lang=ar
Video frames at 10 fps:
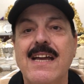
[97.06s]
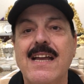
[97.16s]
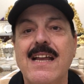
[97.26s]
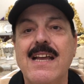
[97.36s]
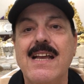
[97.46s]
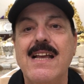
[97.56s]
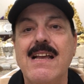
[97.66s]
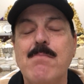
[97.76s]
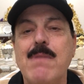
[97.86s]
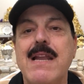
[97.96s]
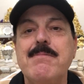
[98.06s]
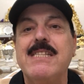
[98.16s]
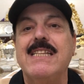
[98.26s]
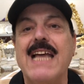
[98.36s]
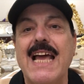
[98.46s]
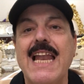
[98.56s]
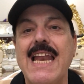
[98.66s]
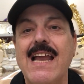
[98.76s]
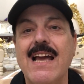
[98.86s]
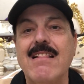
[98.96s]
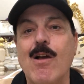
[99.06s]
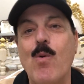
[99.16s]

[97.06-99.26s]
آه، الملابس الداخليه اللي جات